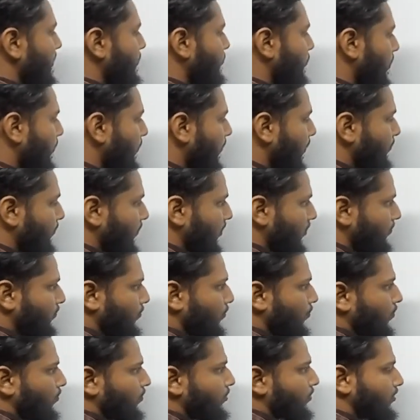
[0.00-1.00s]
সেমভাবে আপনার
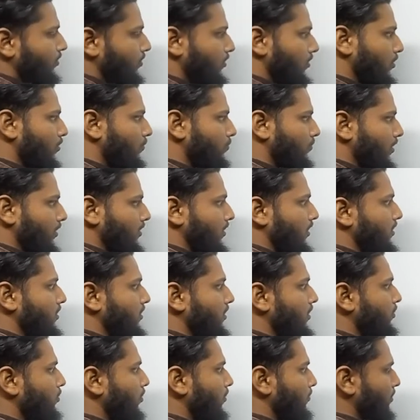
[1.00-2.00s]
বড় নিয়মটা যে
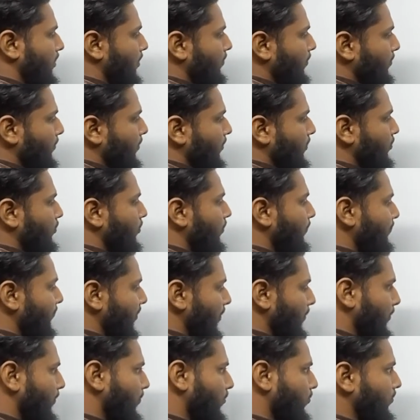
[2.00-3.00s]
আছে সব স্বাভাবিক নিয়ম
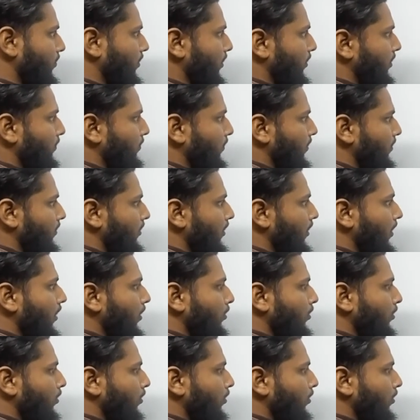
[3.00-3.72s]
এভাবে করে দেখতে পারেন